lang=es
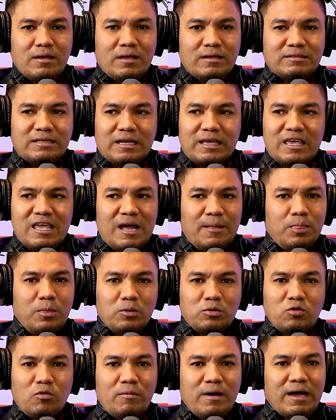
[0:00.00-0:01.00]

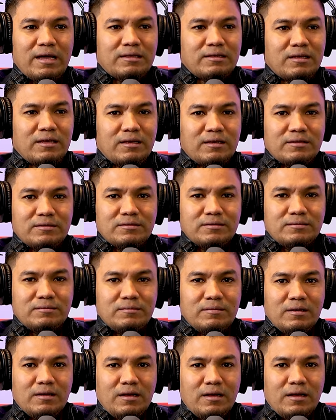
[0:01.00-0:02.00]
estaquillando tomates,
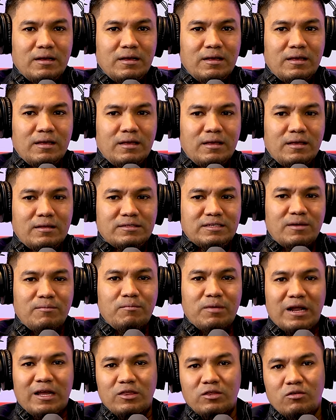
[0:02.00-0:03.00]
eh,
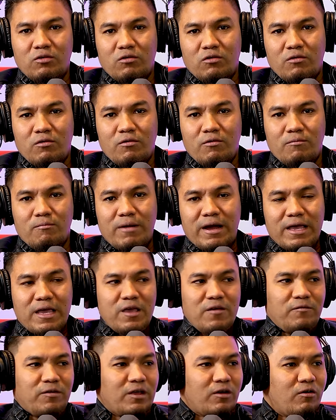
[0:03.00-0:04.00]
sembrando
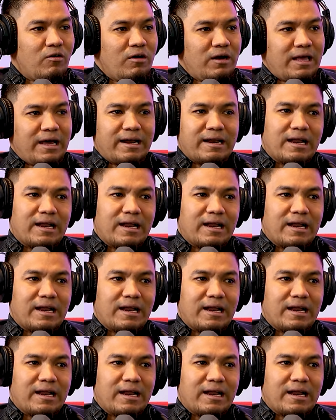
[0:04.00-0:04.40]
maíz, frijoles,